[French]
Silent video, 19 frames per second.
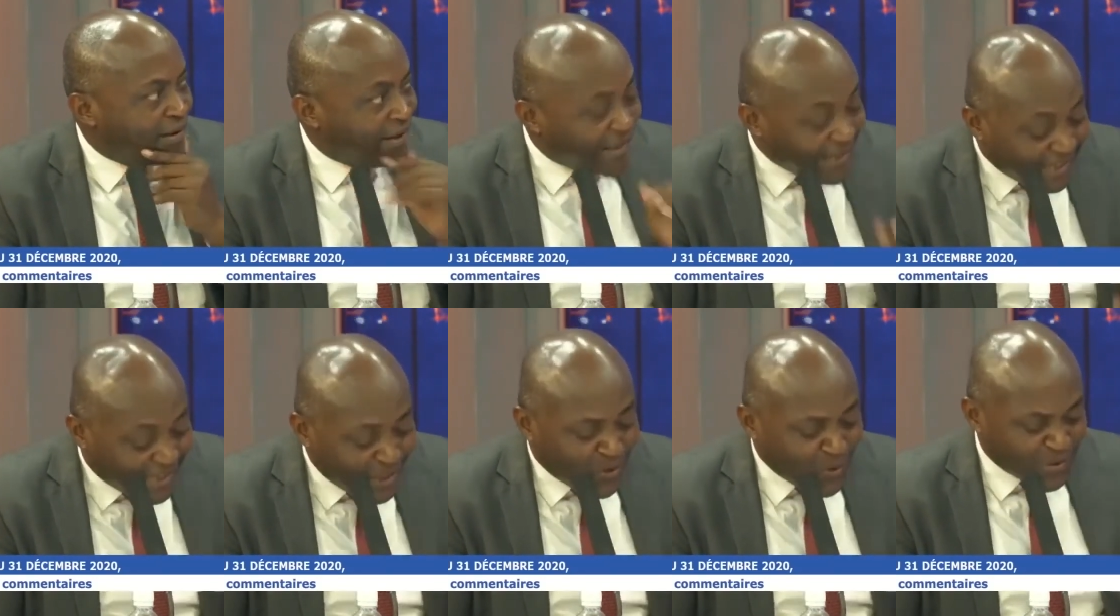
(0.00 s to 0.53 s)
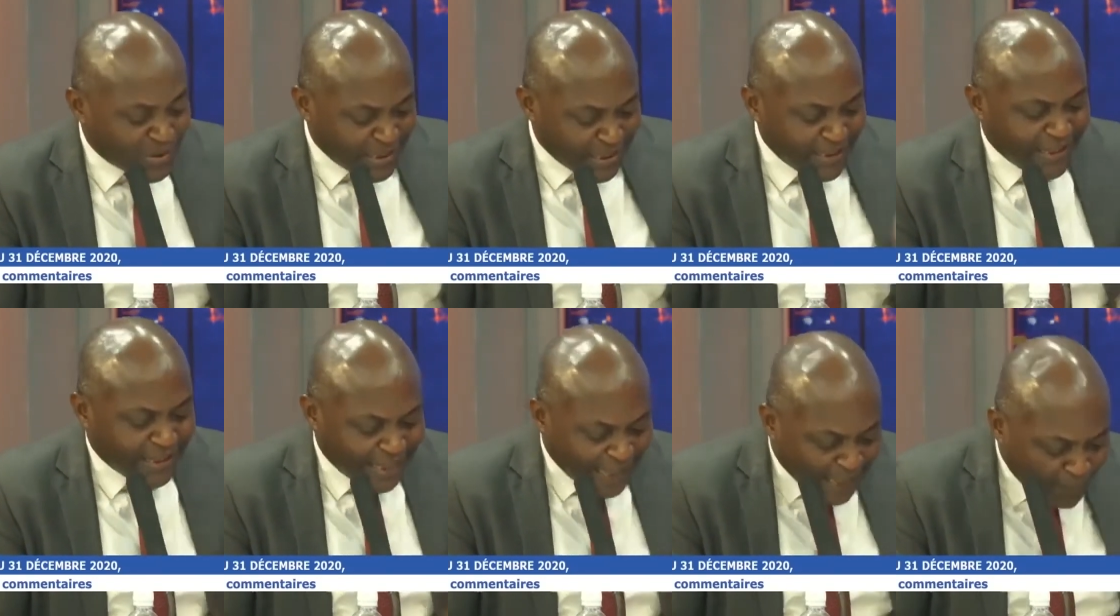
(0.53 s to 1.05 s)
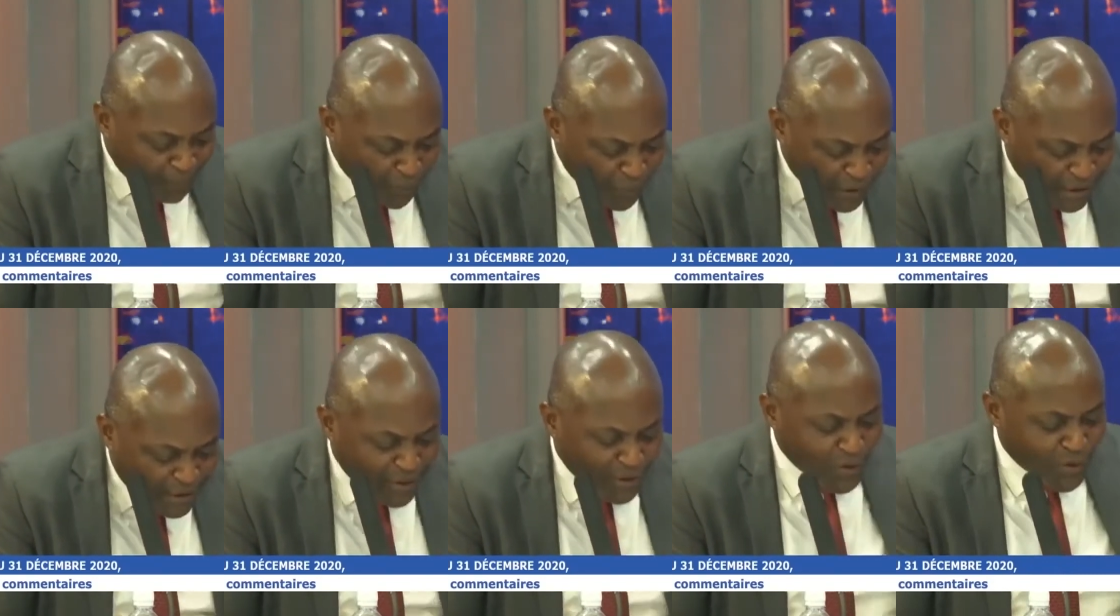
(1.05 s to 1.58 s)
Et qui concerne la
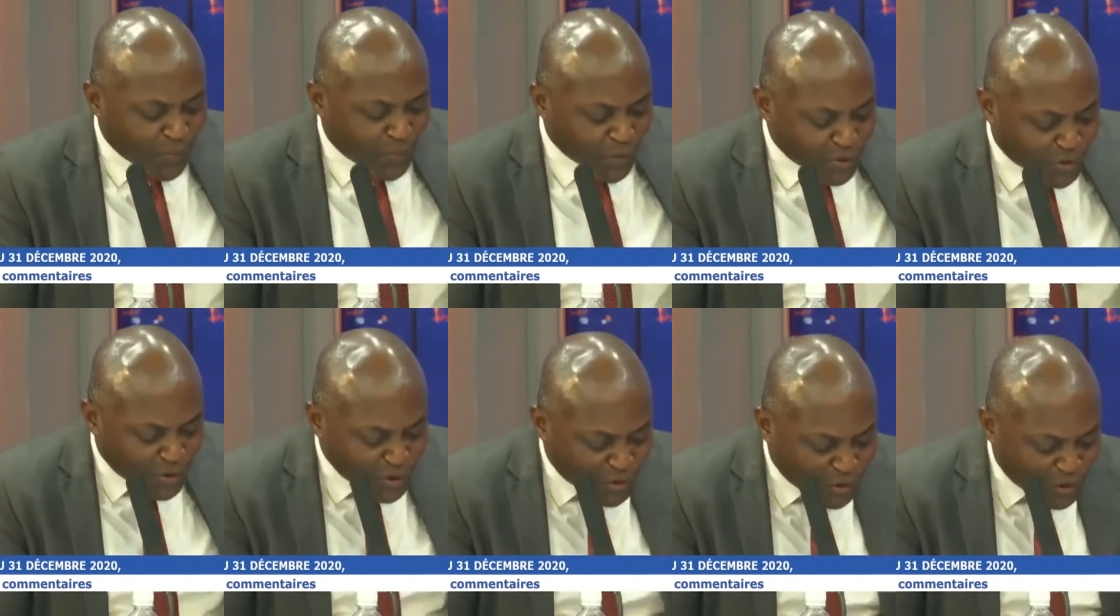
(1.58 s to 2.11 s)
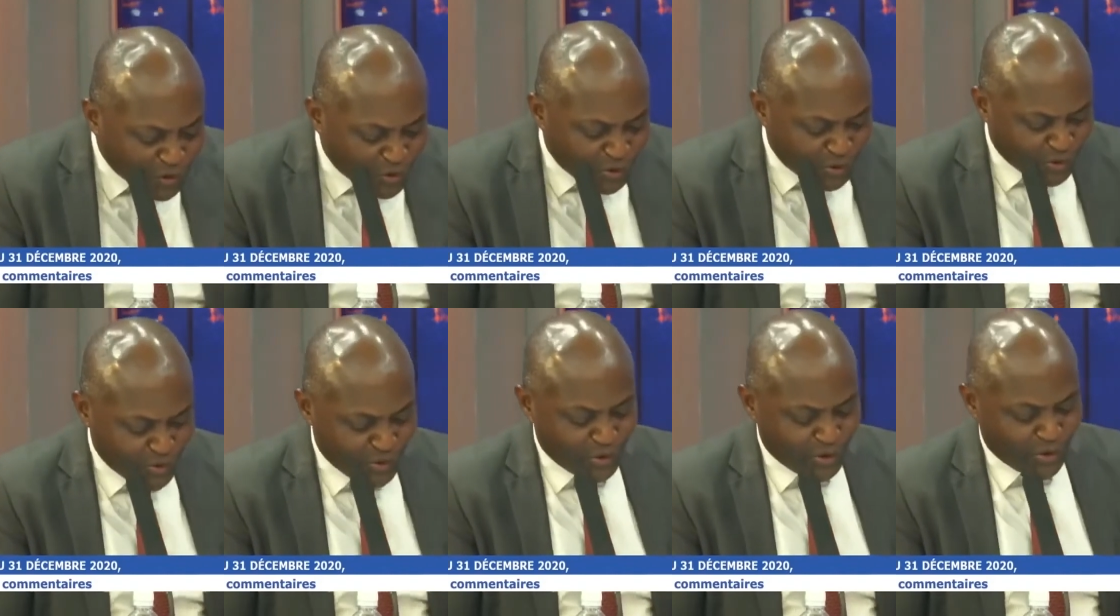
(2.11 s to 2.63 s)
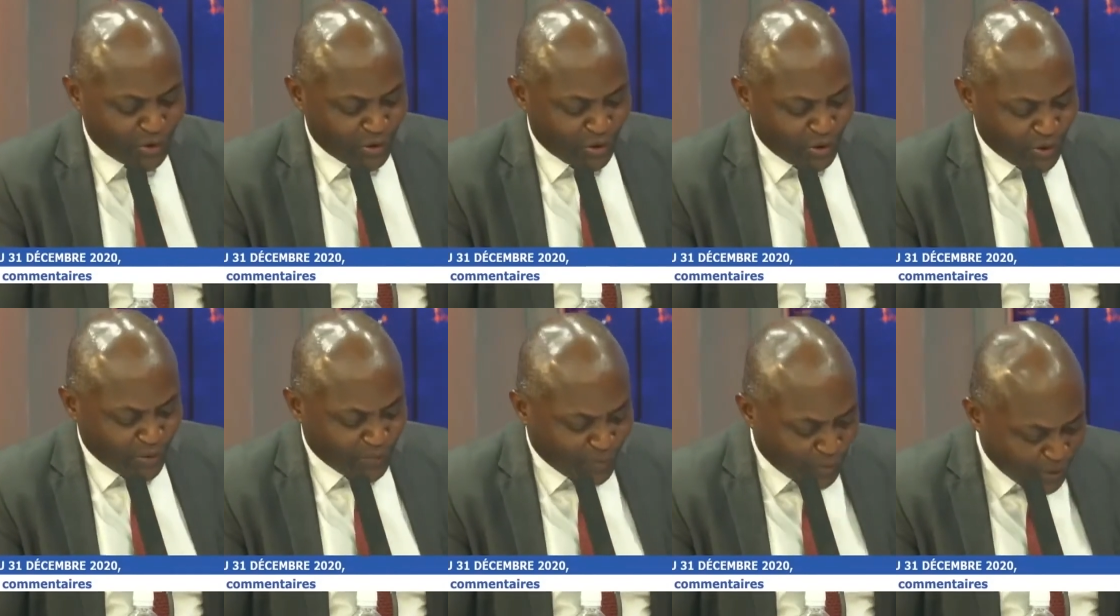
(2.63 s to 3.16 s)
politique, le processus
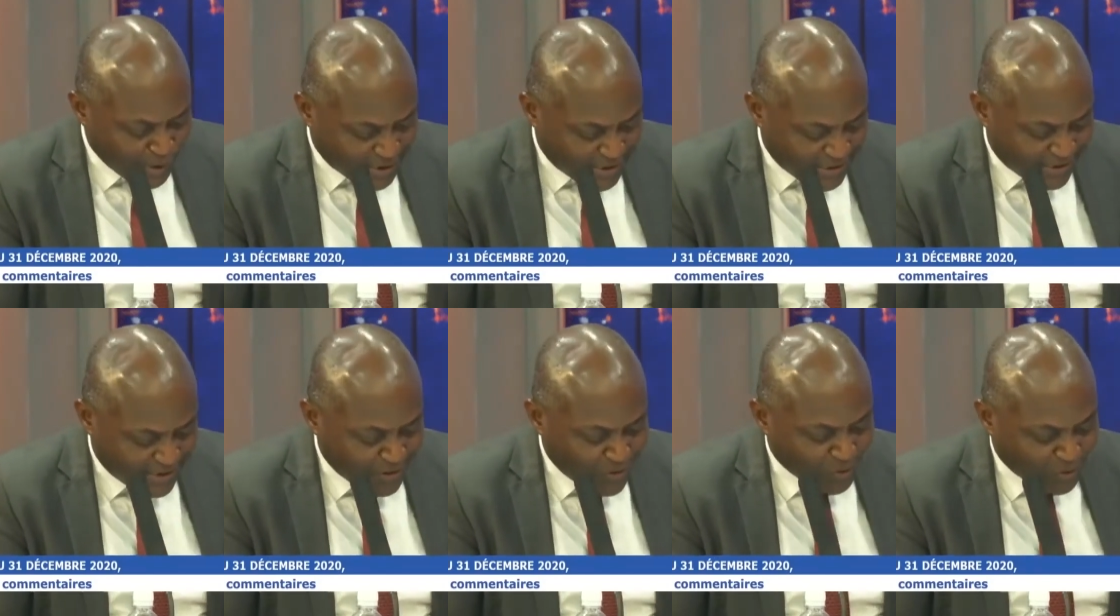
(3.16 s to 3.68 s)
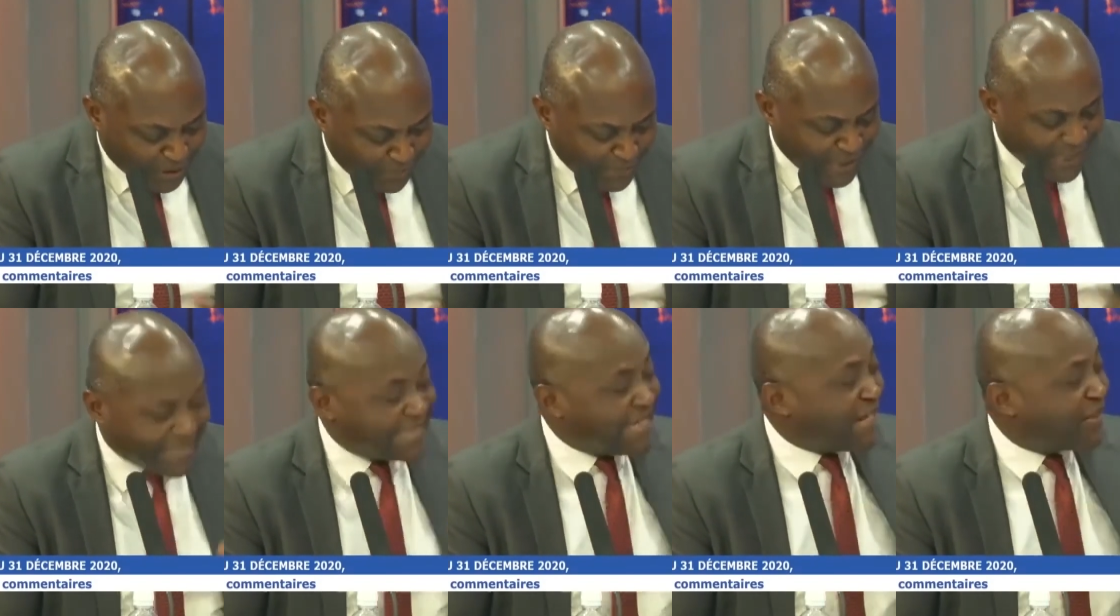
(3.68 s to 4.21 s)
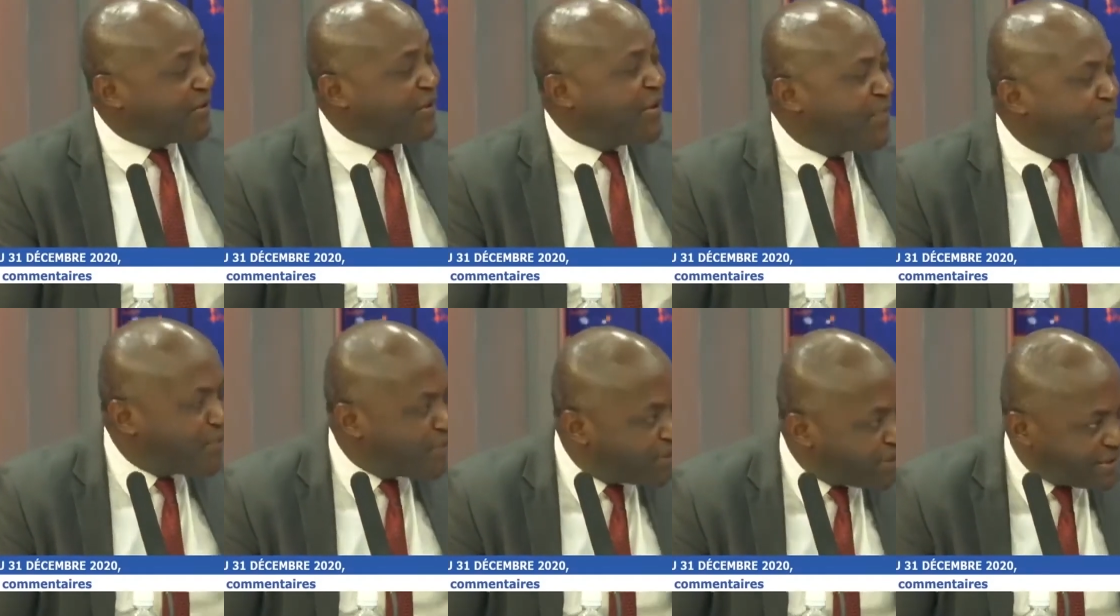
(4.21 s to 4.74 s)
politique, notamment les
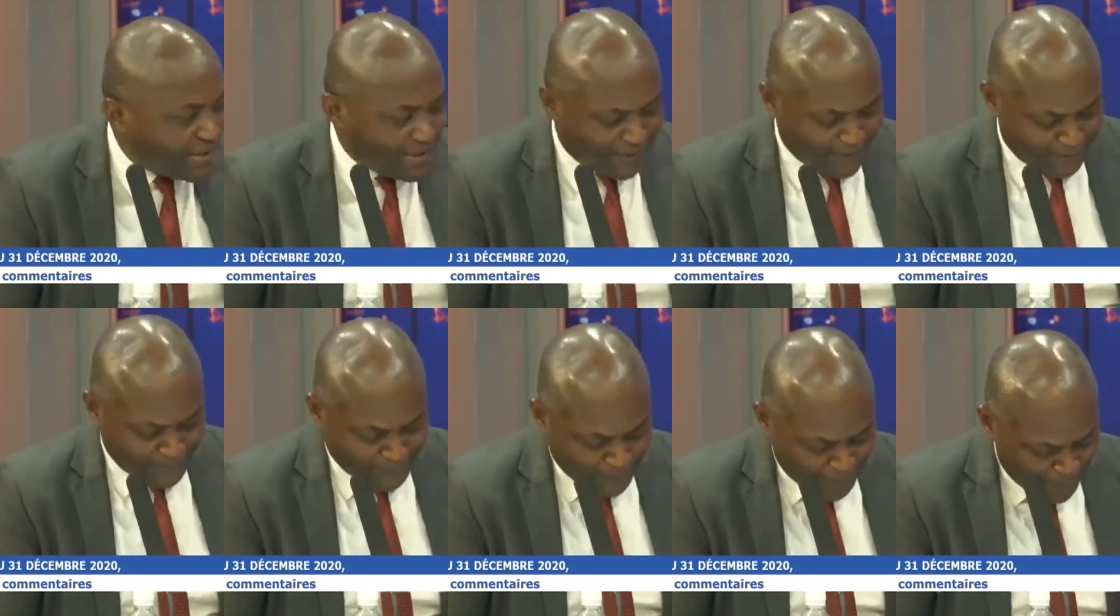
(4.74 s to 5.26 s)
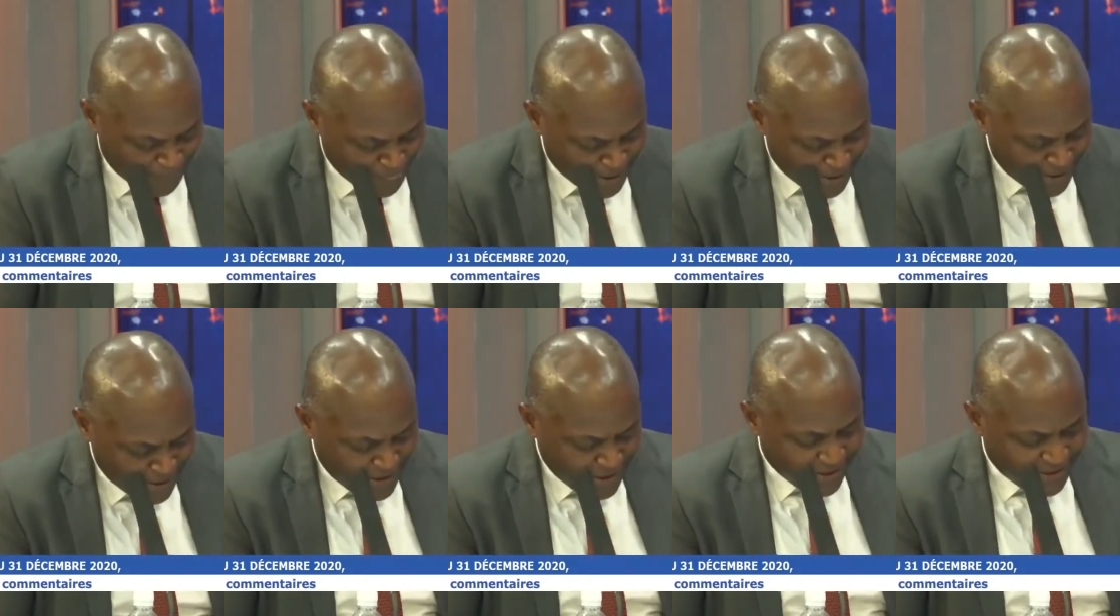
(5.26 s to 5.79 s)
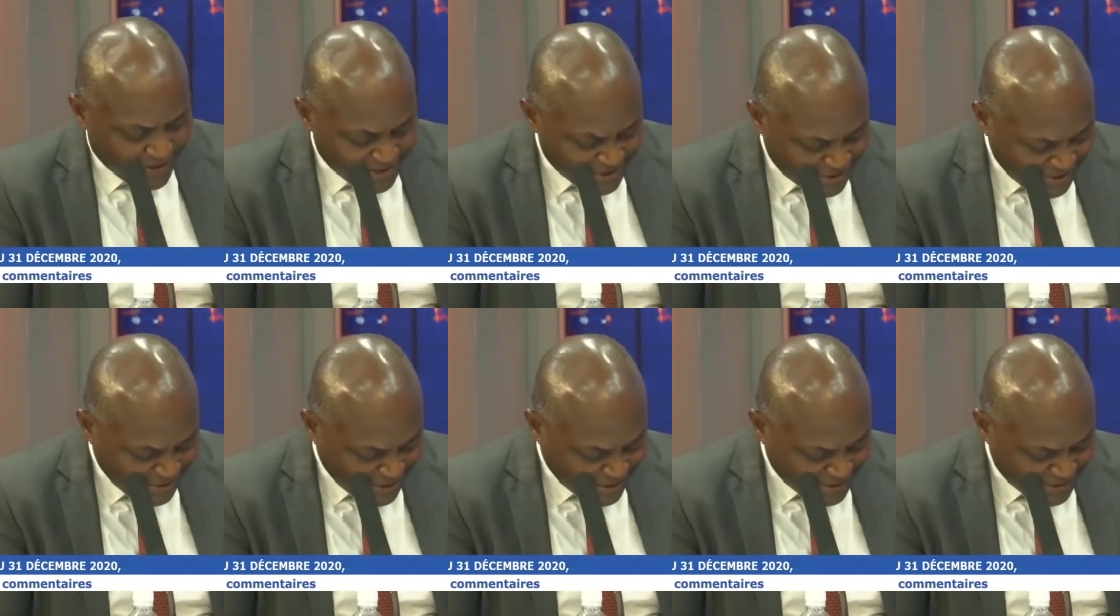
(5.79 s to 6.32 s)
acteurs politiques. Qu'est-ce
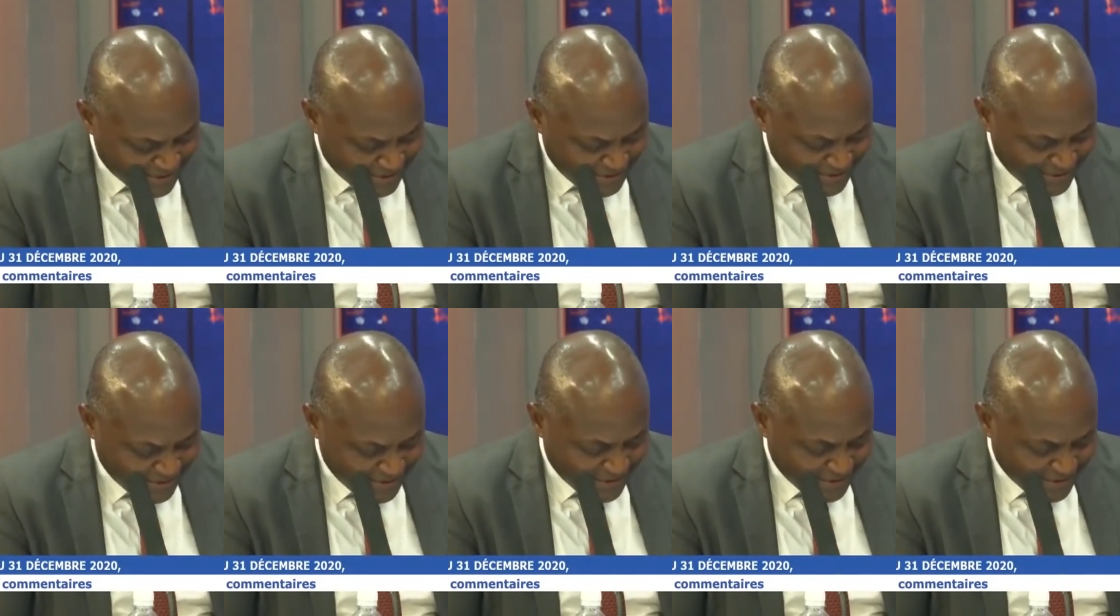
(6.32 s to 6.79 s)
qu'il a dit